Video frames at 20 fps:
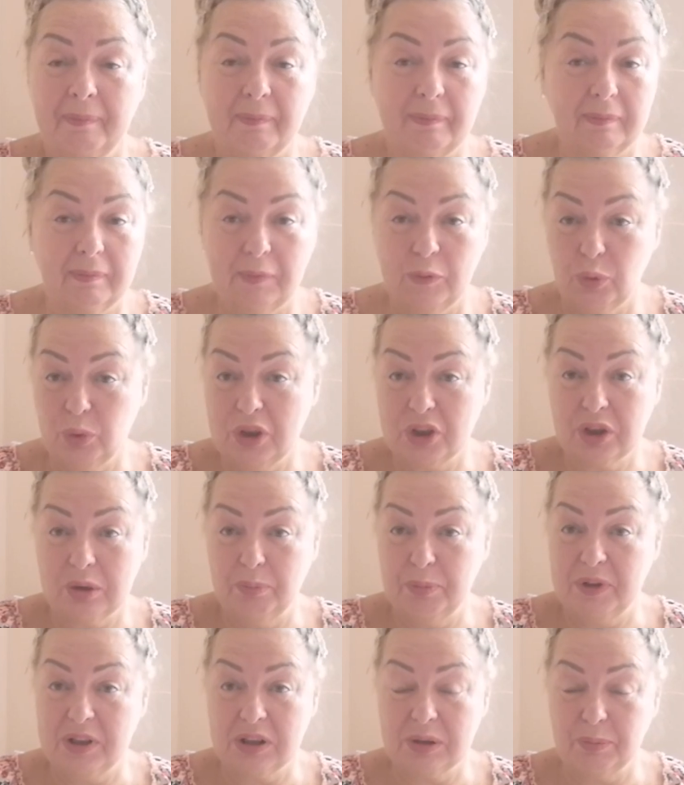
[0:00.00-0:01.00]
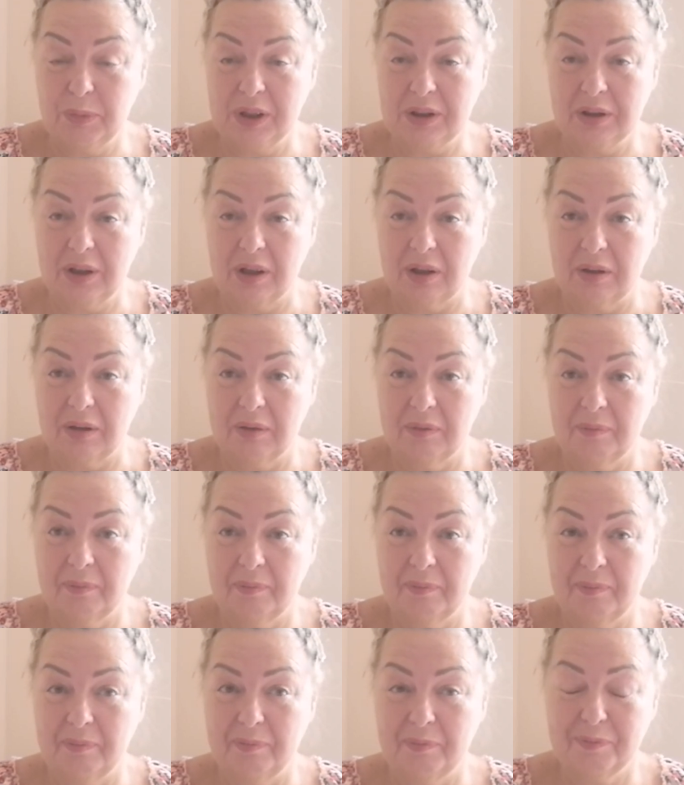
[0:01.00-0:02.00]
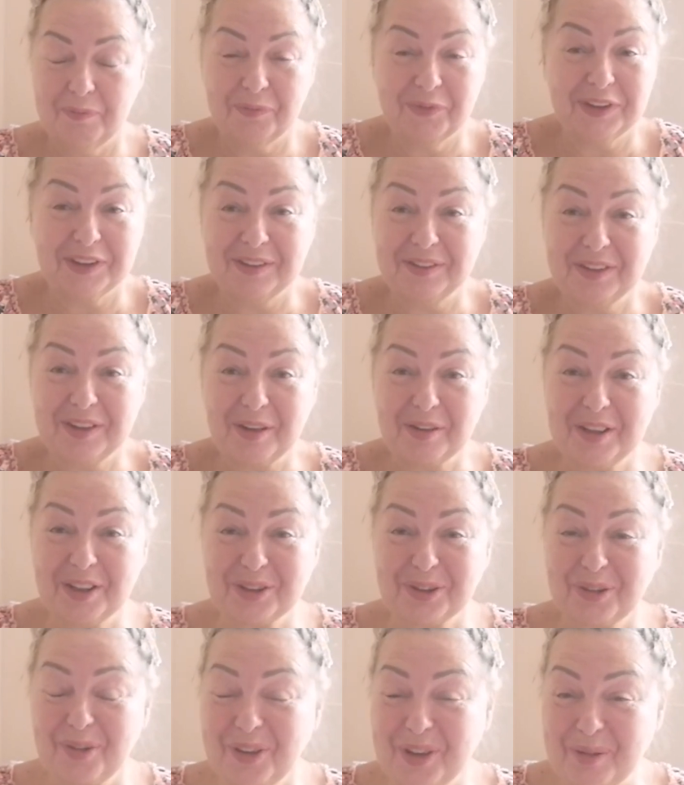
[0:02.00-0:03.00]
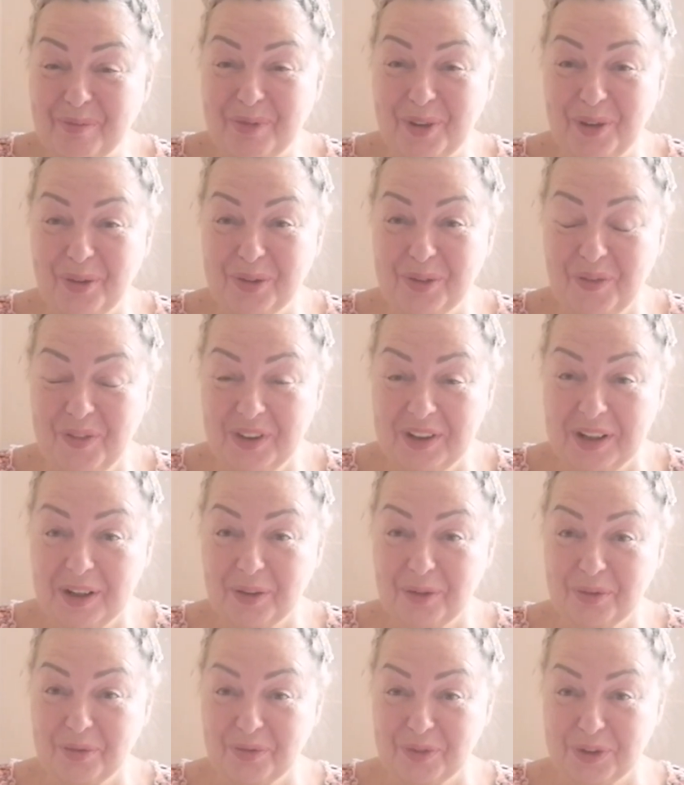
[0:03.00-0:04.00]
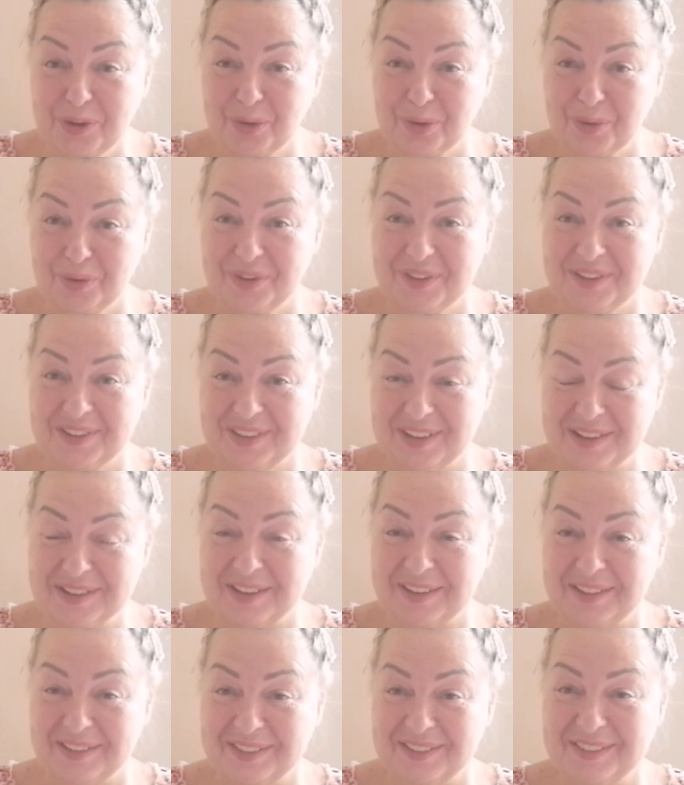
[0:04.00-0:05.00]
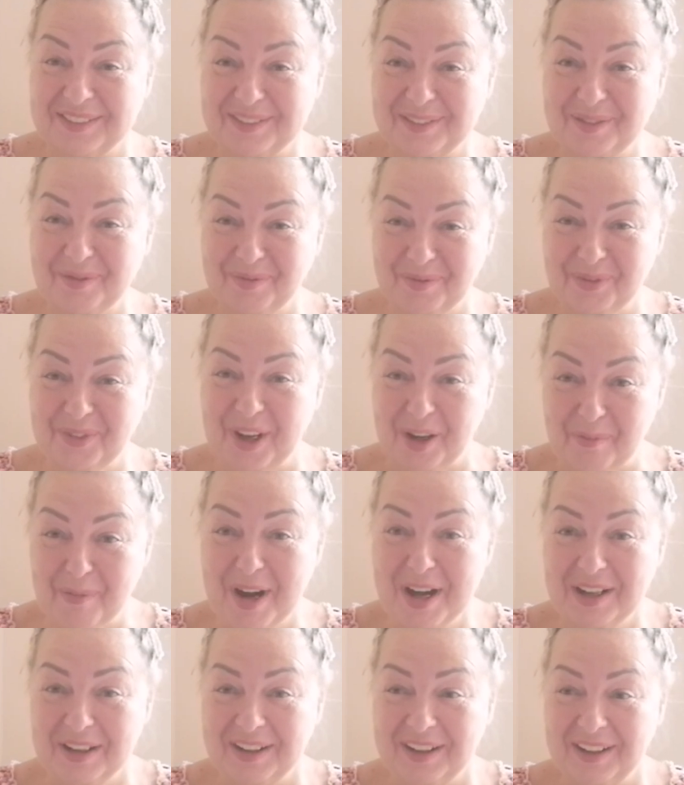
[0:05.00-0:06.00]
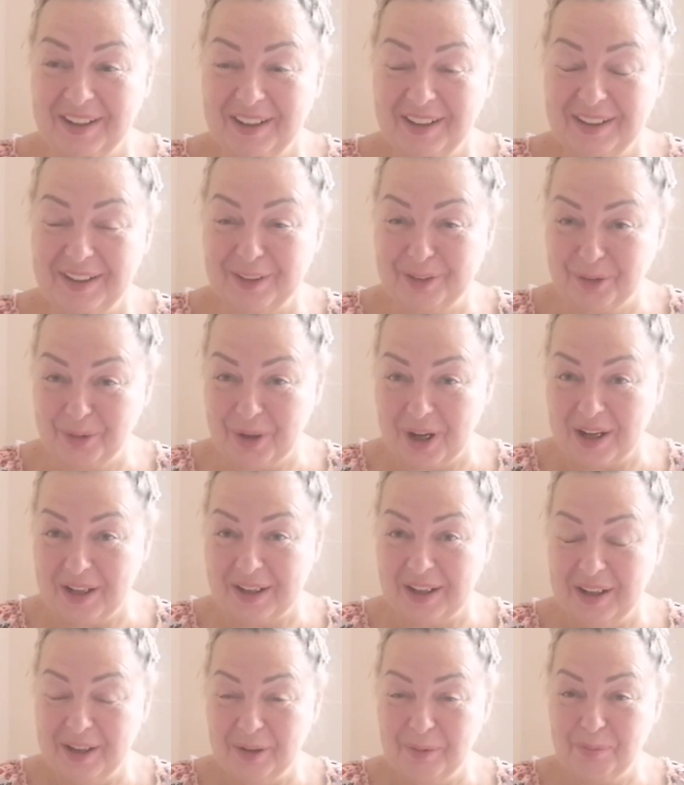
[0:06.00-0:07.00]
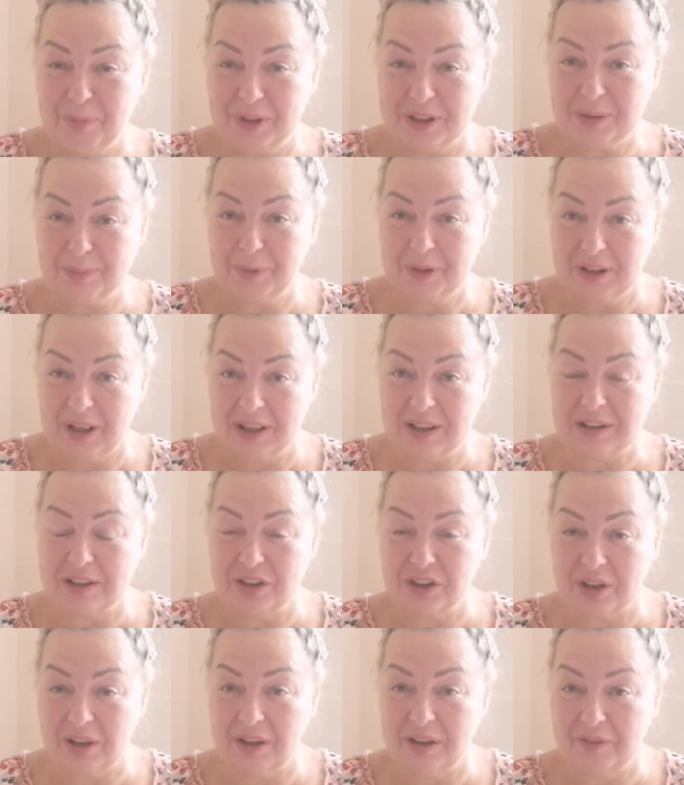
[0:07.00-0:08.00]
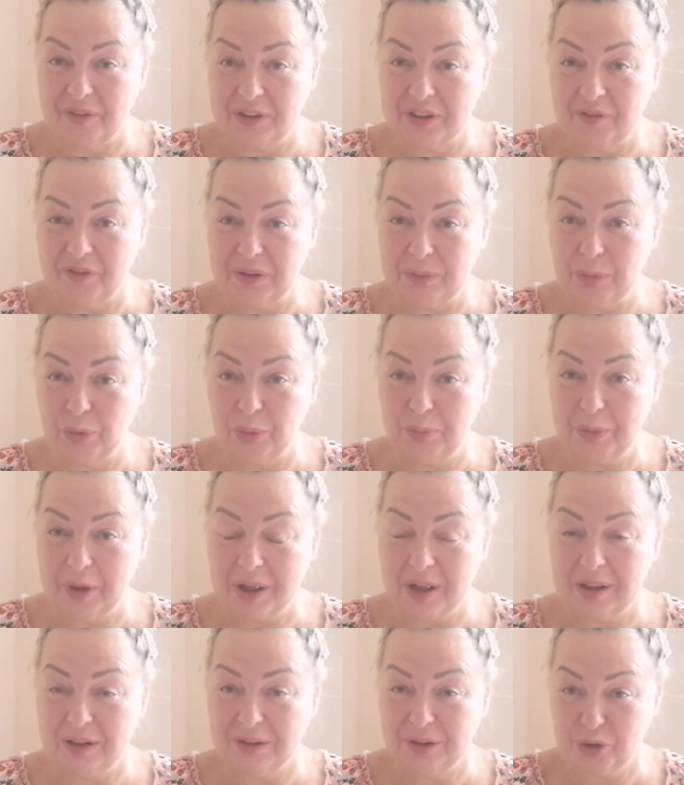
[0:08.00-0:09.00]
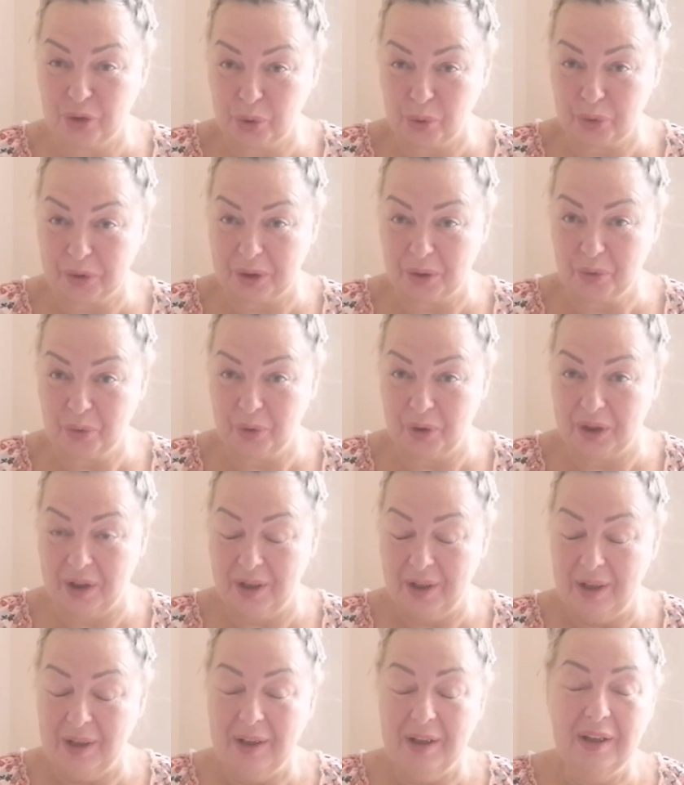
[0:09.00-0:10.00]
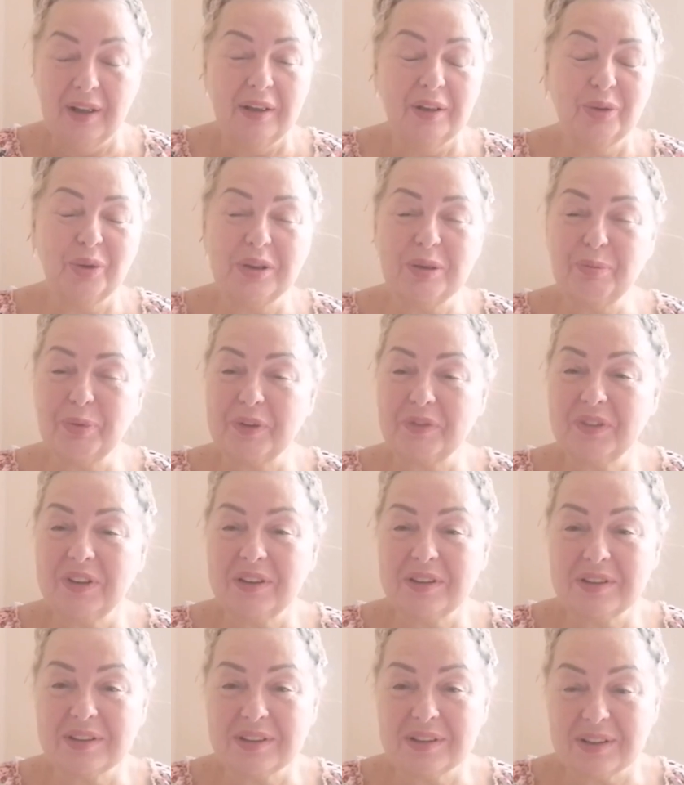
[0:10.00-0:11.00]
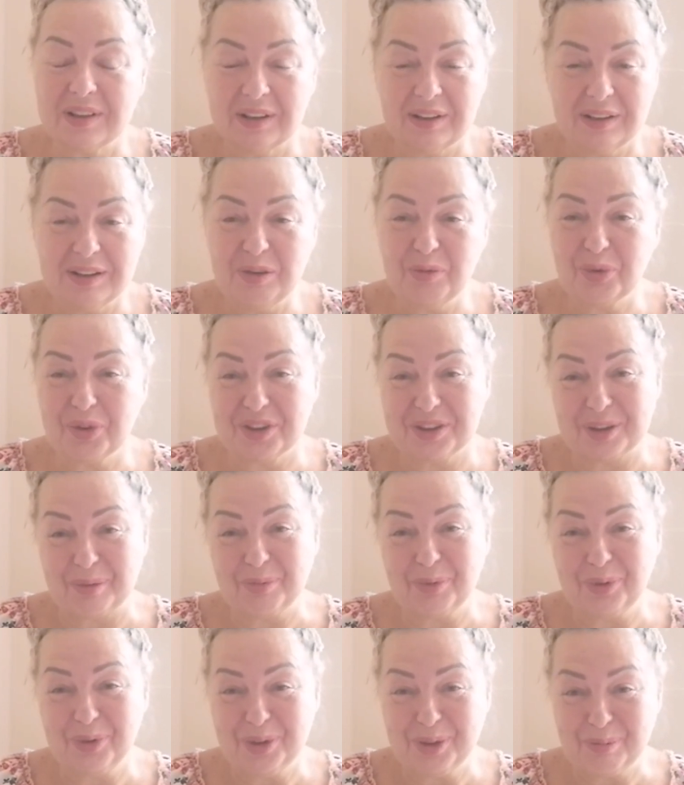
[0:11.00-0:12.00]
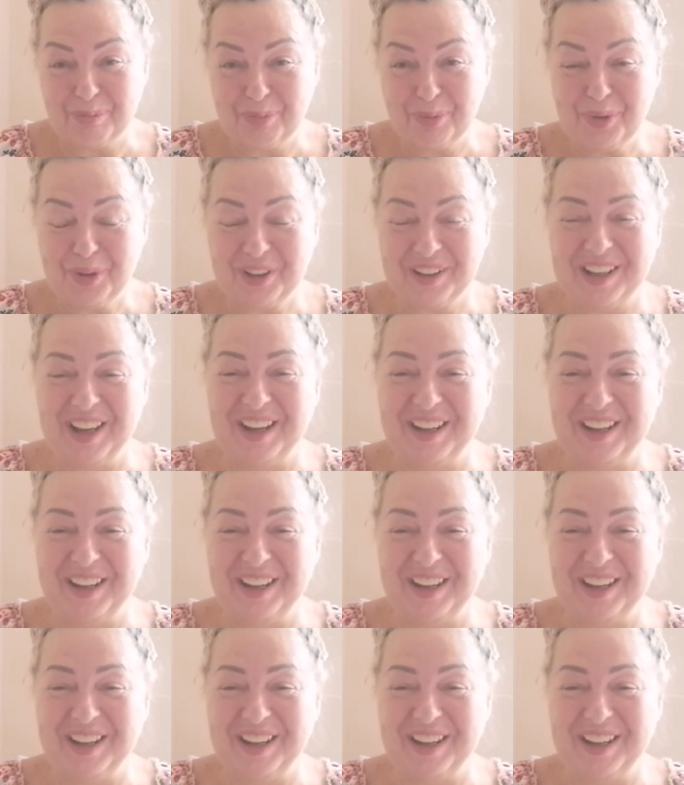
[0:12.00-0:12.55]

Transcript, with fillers: ну у нас же пересменка, я настолько была удивлена, я говорю, вы что, это нормальные? Я говорю, как пересменка, а если человек в это время умирает, что такое? Но они, правда, они уже со мной не спорят,